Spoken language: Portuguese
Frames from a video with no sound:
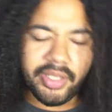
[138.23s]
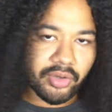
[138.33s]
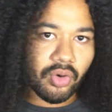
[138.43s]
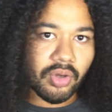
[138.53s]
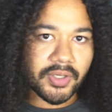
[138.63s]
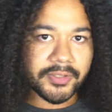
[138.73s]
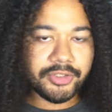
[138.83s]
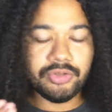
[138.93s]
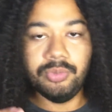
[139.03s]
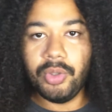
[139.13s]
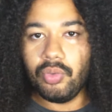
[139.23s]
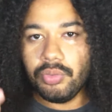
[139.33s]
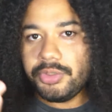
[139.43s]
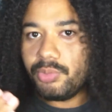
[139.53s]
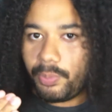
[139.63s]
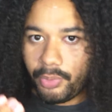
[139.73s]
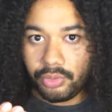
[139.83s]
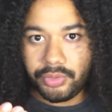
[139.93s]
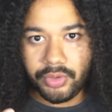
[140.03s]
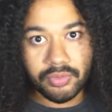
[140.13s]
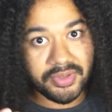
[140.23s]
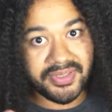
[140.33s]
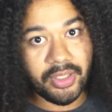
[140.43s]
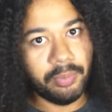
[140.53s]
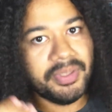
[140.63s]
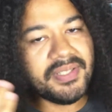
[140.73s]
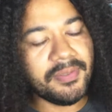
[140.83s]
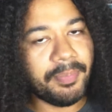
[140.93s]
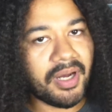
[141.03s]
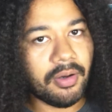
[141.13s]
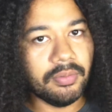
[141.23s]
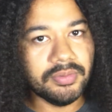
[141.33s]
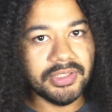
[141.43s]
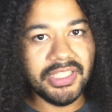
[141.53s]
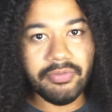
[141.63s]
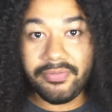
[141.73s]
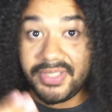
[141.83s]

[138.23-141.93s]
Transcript: E agora, antes do meu último ponto que eu considero principal, devo